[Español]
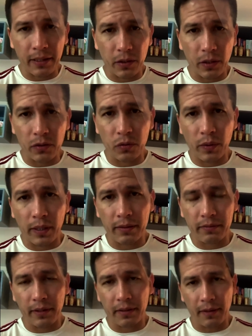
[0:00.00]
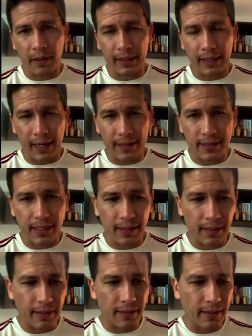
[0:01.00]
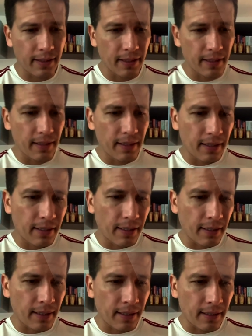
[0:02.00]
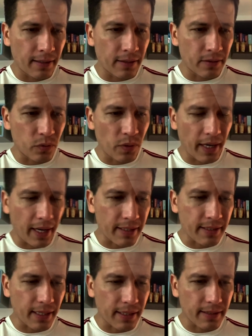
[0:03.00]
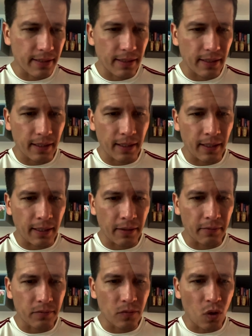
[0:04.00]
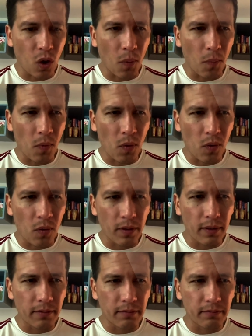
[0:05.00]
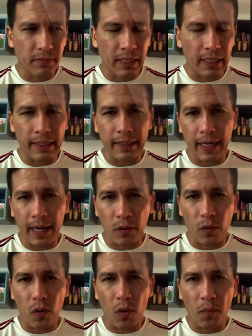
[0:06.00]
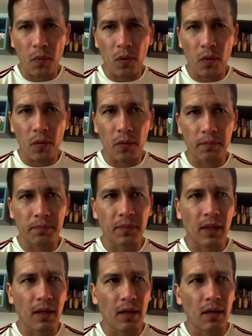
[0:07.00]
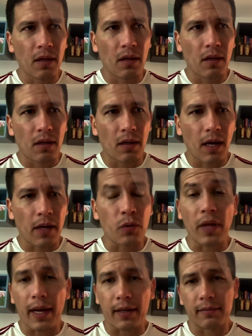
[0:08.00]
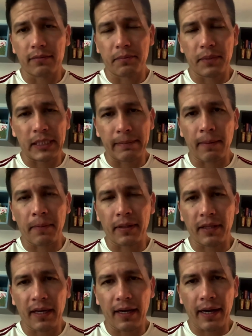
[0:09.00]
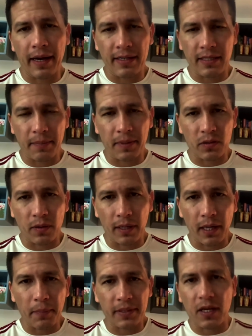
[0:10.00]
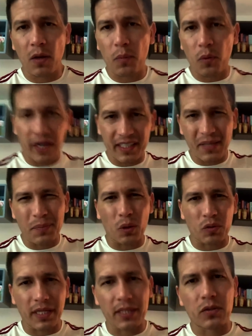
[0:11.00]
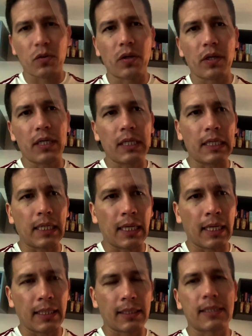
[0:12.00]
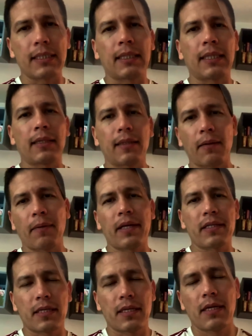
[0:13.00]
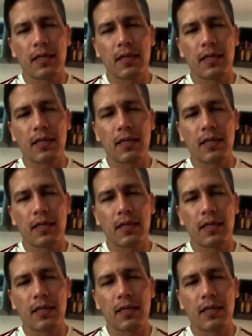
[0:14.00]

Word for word: dentro de tu eh, eh, alcance de, eh, sugerencias, cómo lidiar o cómo ayudar principalmente a esas personas que han pasado por ese proceso y que necesitan tal vez